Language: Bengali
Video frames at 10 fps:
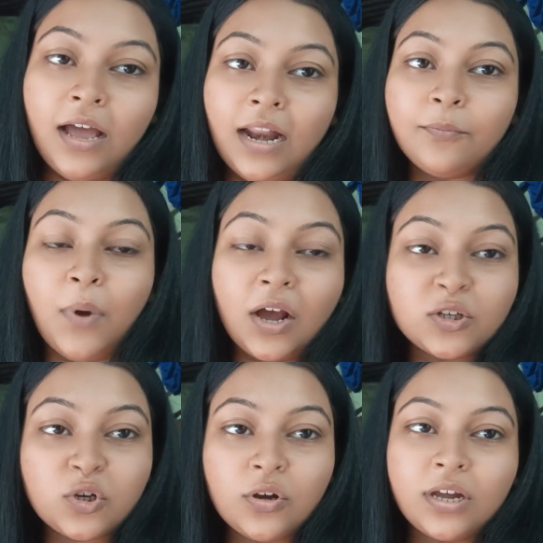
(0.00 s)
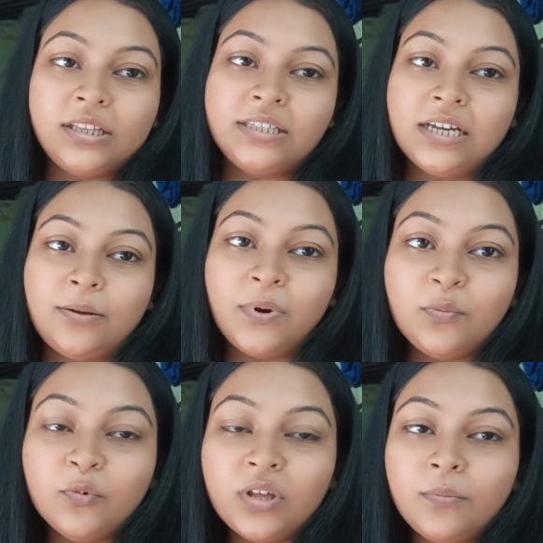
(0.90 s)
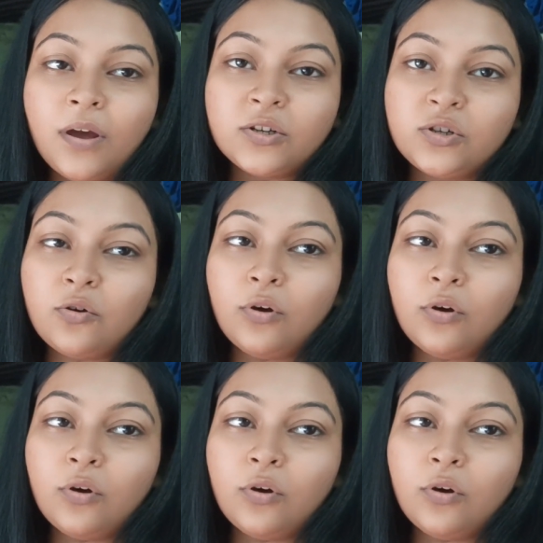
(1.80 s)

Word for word: আর মাংসও খেতে চায় না মানে মুরগি মাংস